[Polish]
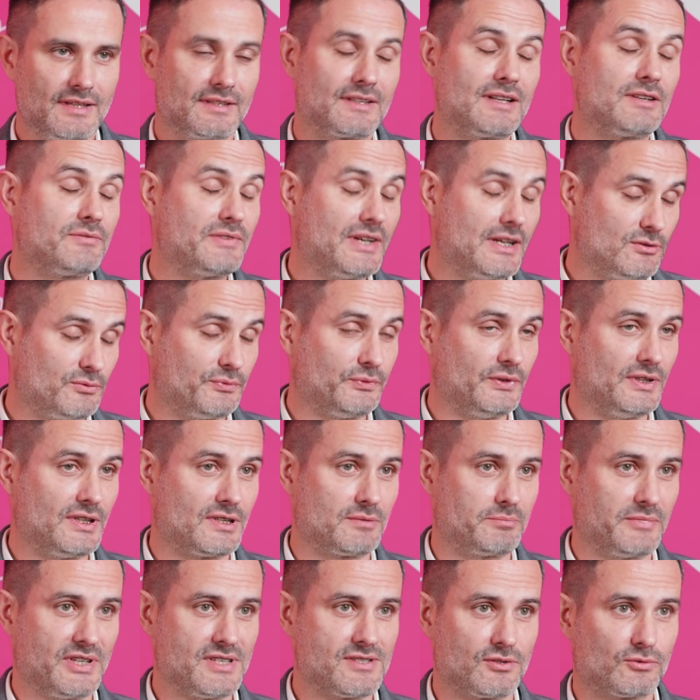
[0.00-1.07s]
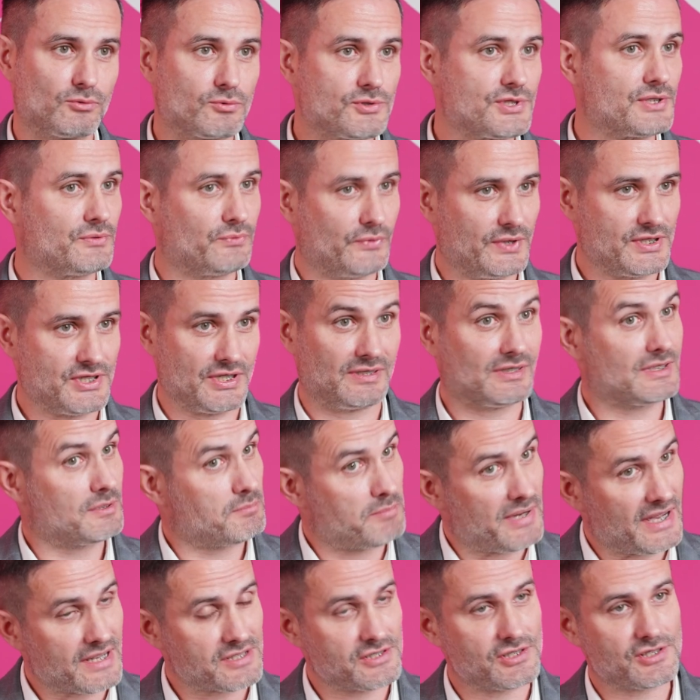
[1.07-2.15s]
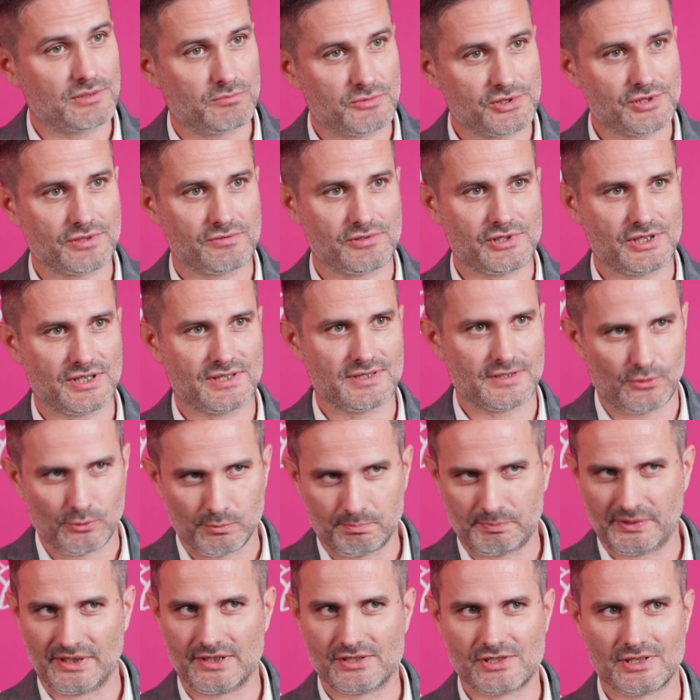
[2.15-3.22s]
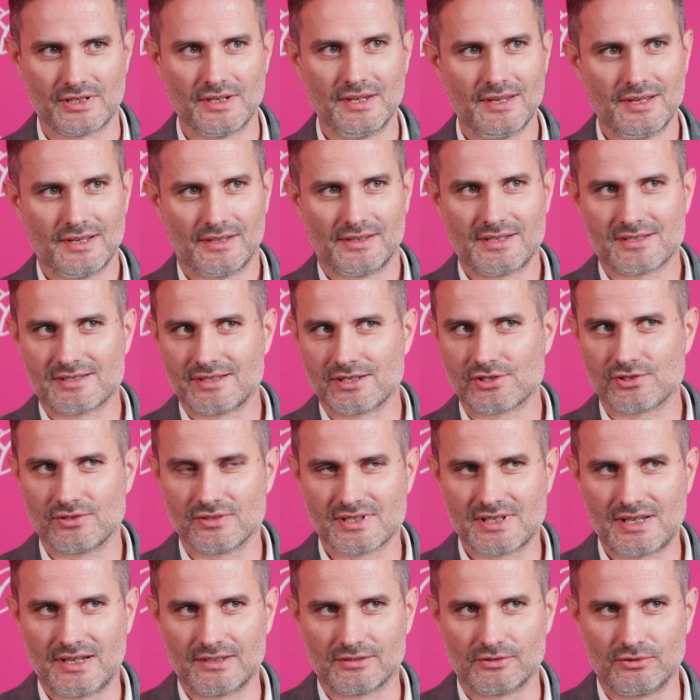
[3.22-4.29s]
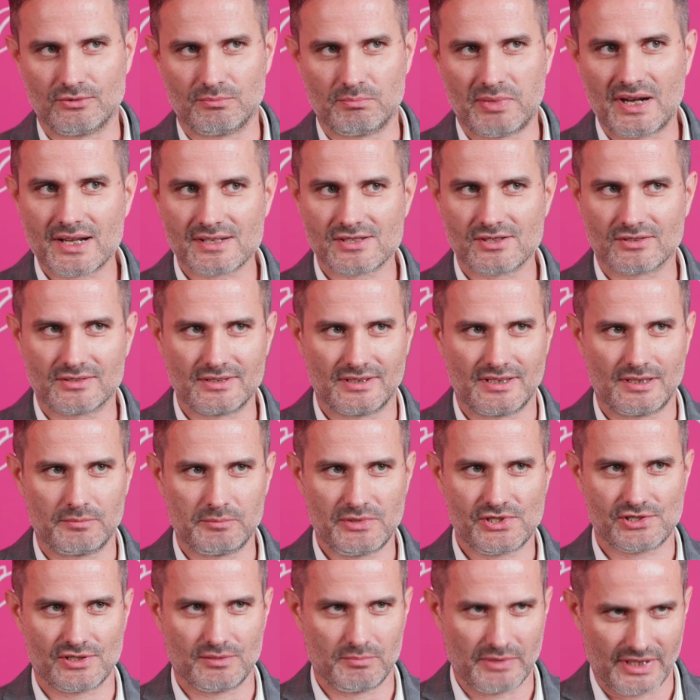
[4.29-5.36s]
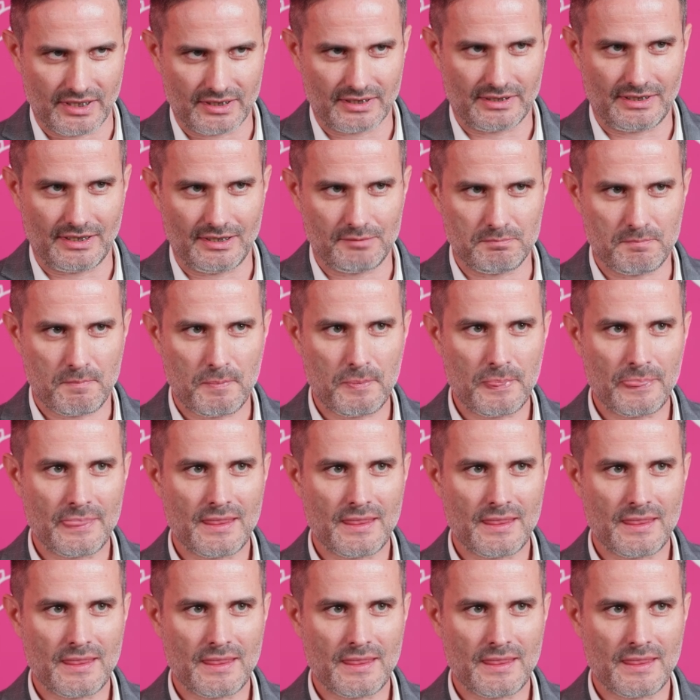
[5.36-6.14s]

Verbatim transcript: Dla wielu firm jest to duży wyczyn, tym bardziej, że muszą się skupić na zarządzaniu bardzo dynamicznym rynkiem,